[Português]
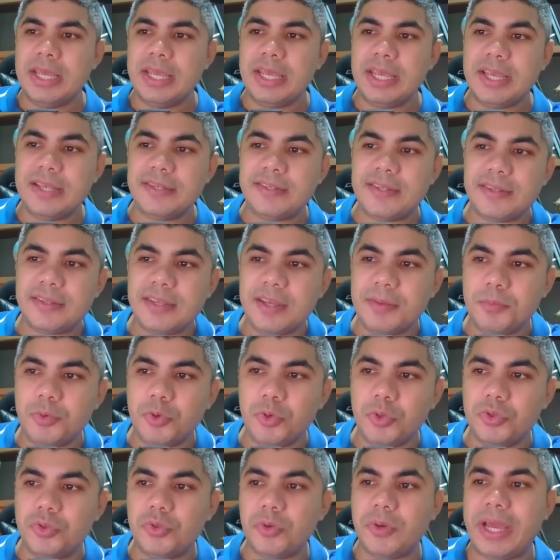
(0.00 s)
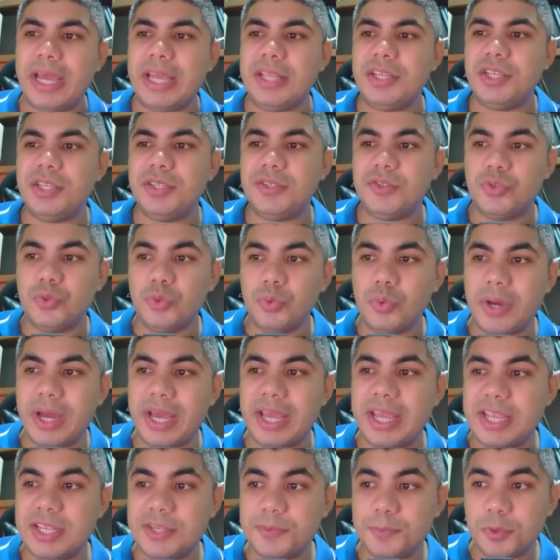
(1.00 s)
esse tributo é de
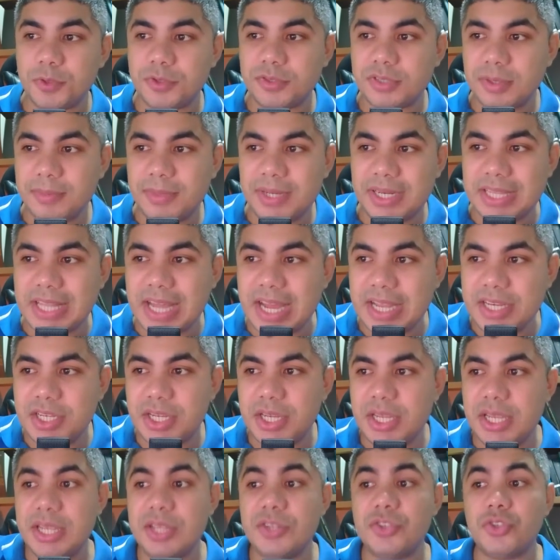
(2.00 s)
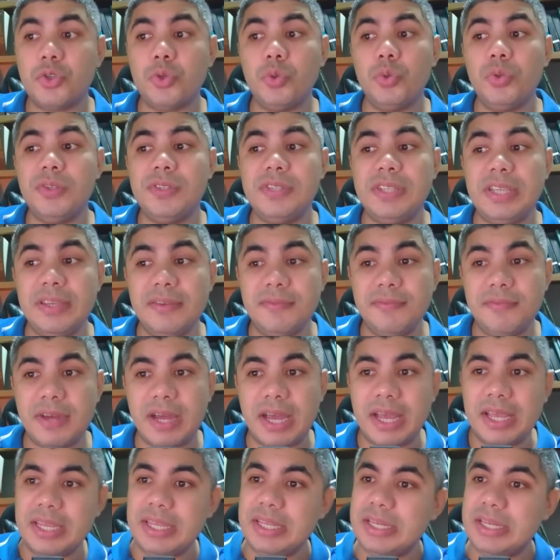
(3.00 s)
sua responsabilidade exclusiva